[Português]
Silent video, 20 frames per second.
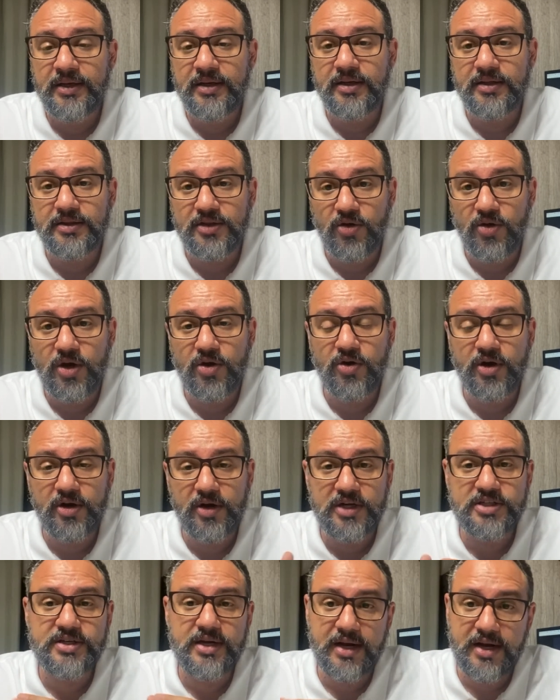Então agora eu
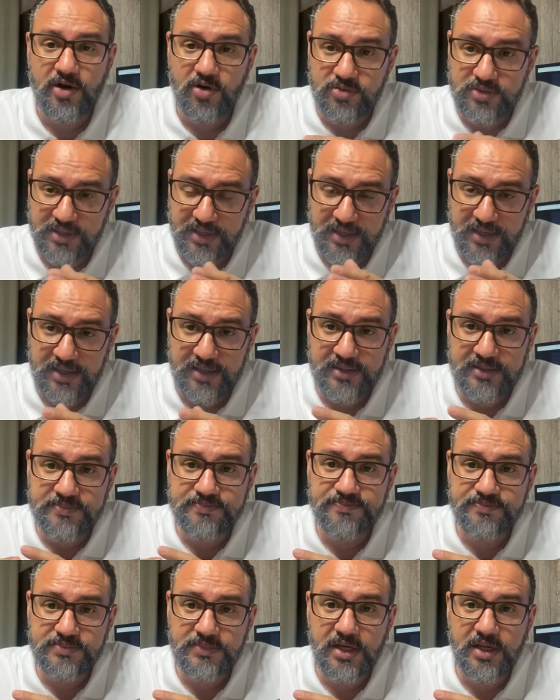acho que a cautela
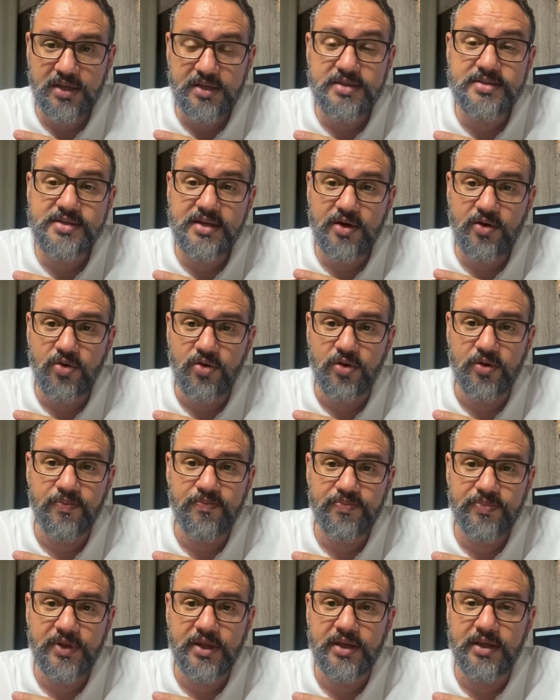encerrou
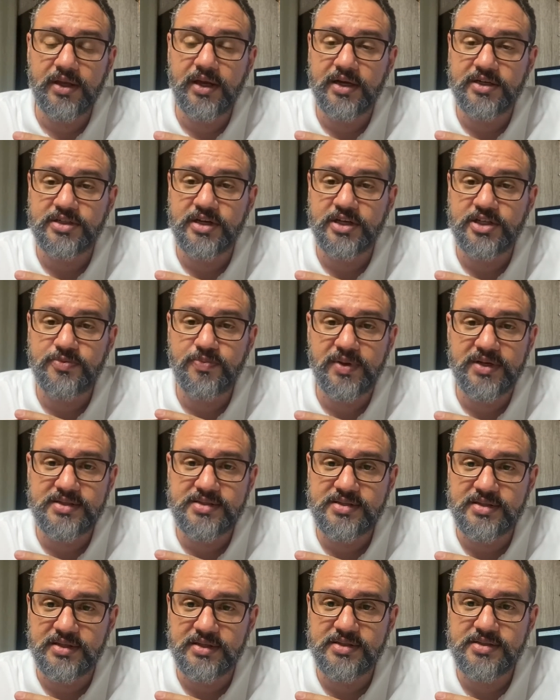e a gente
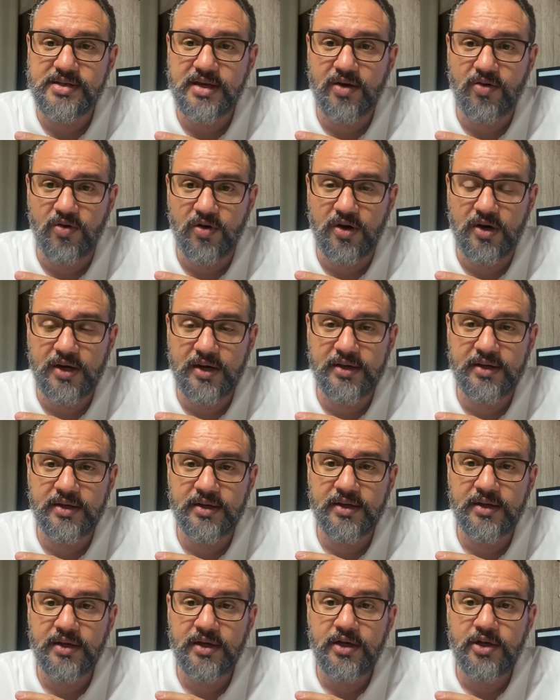precisa agora,
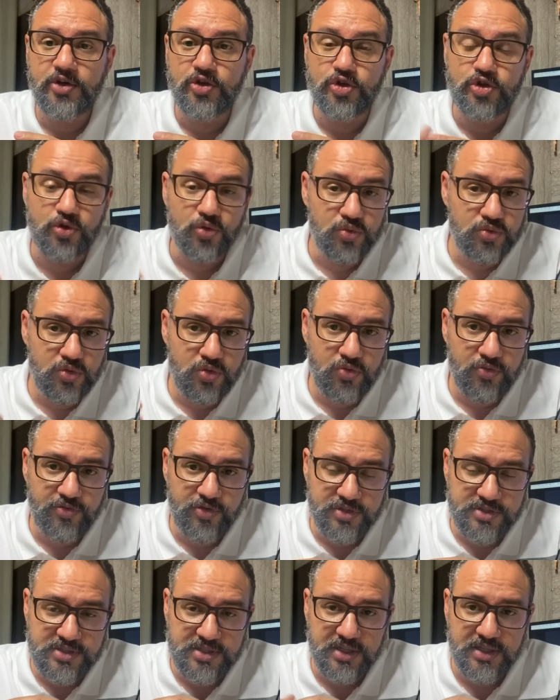junto com
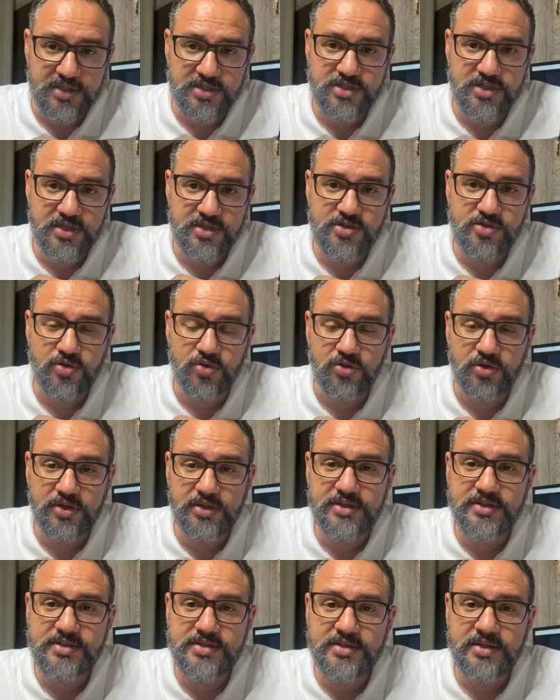vocês,
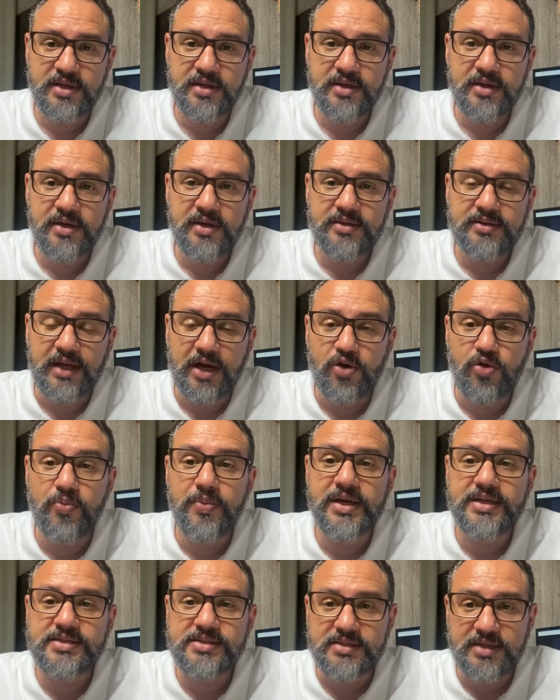gestores, tá
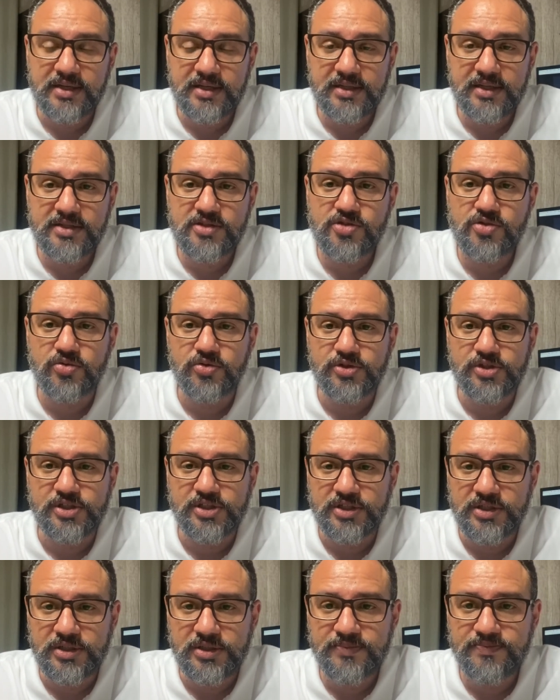começando a
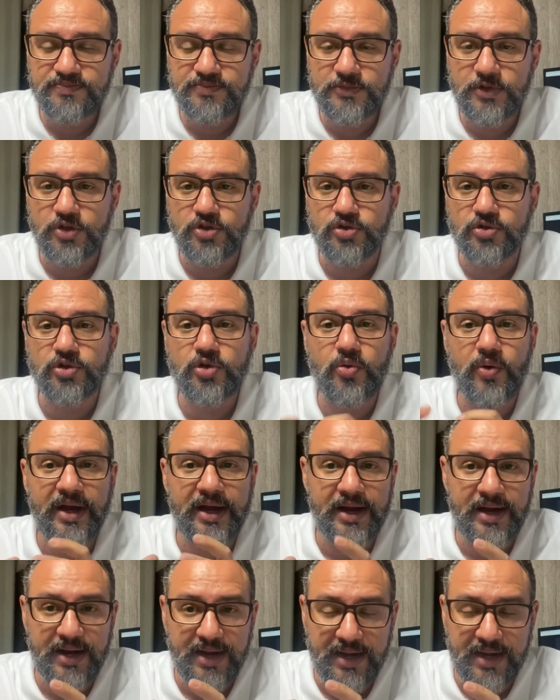discutir, junto com o
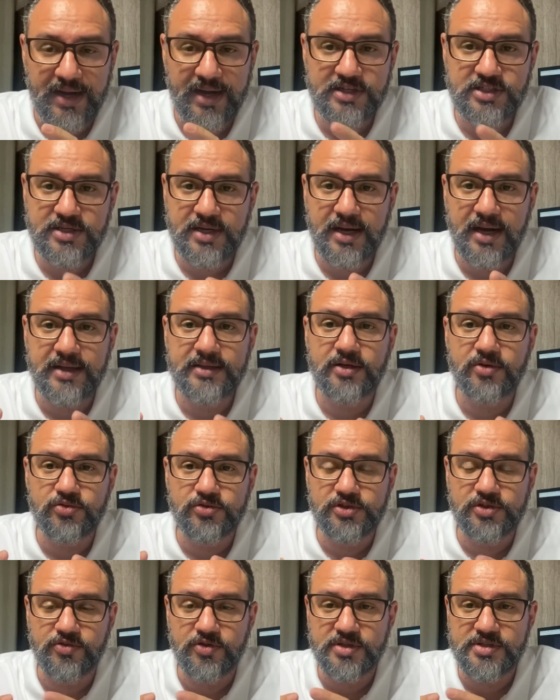RH de cada um
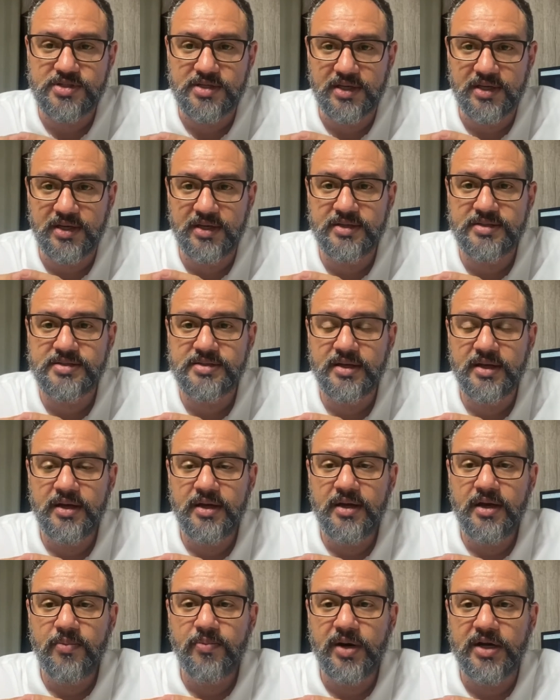de vocês,
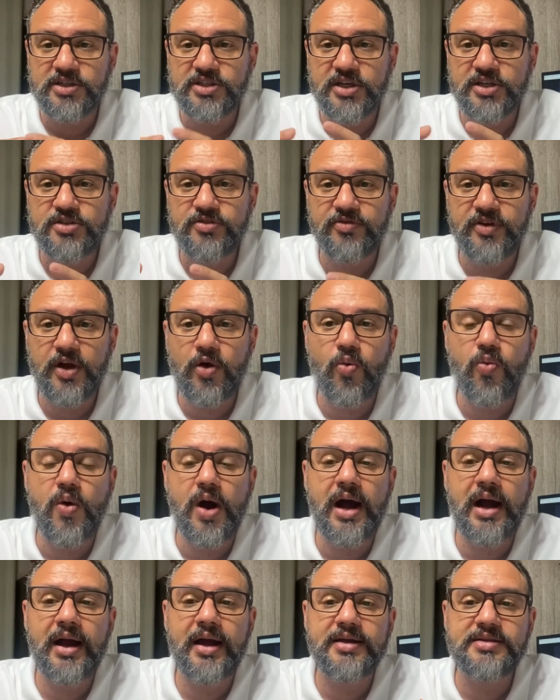para a gente ver
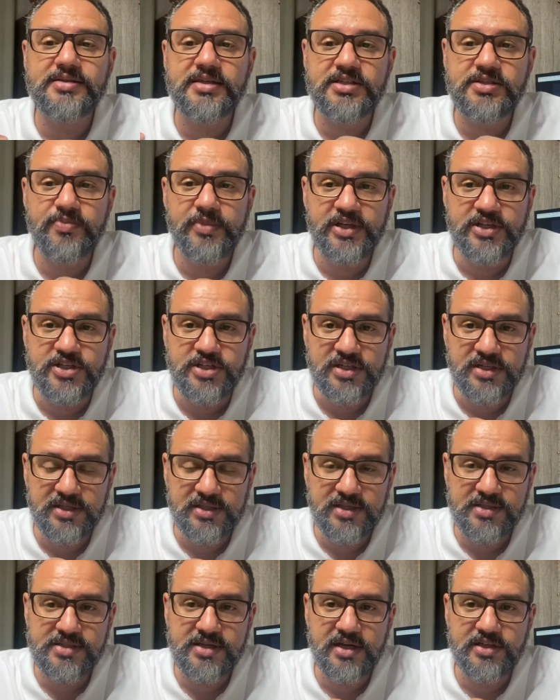quais as
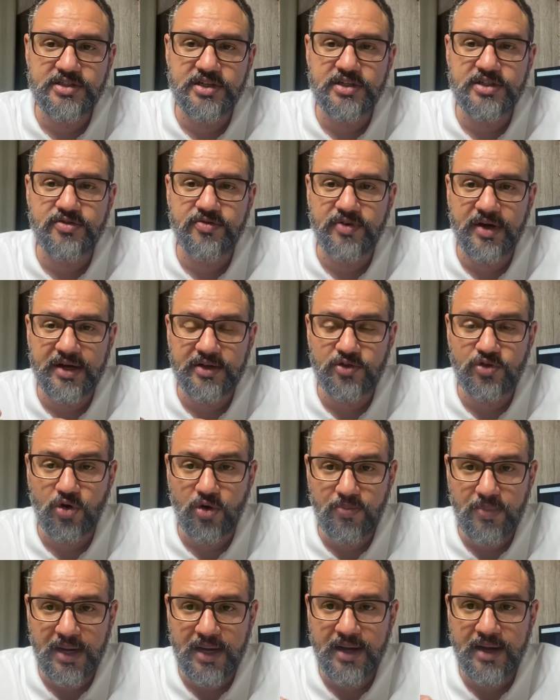medidas que a gente vai
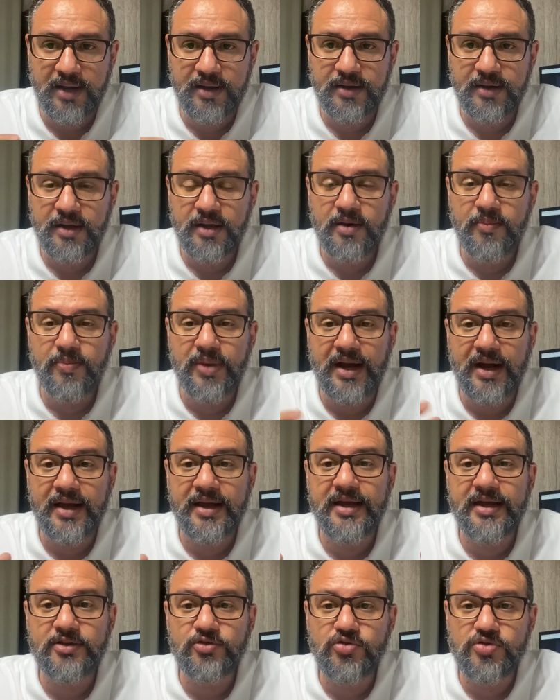tomar para
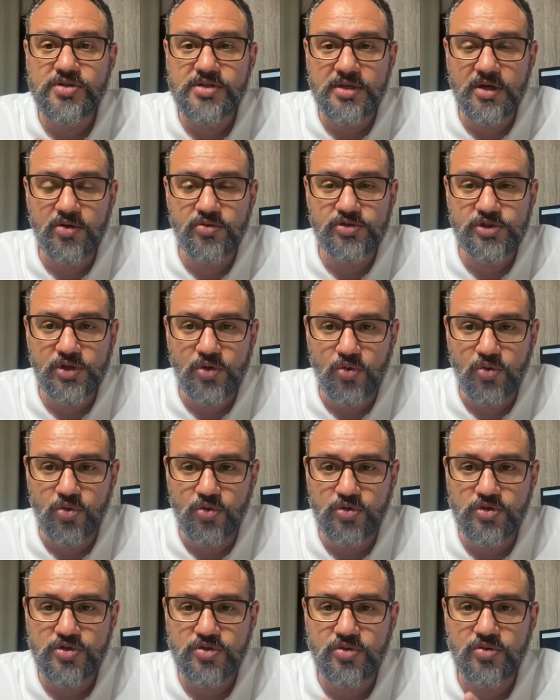redução de
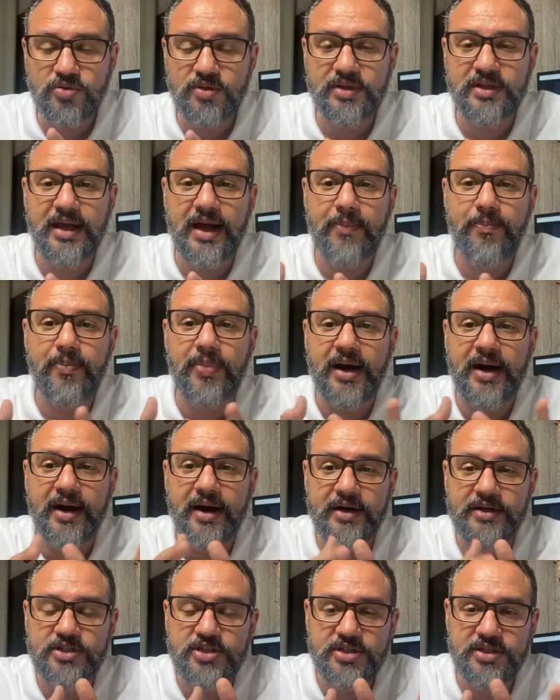custo na
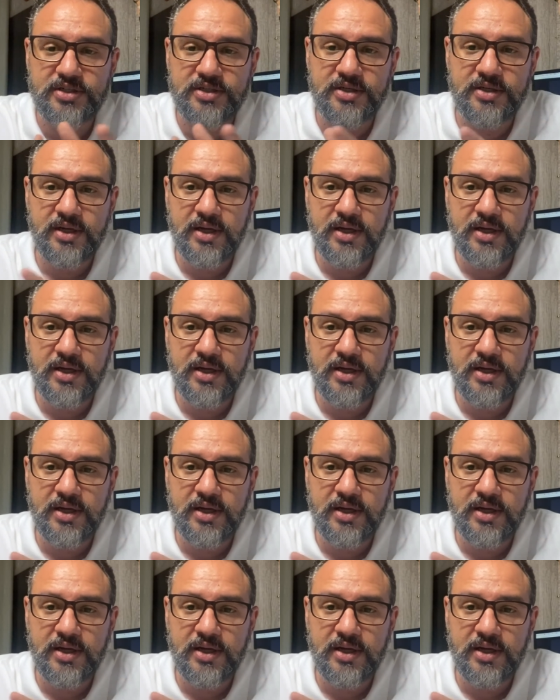parte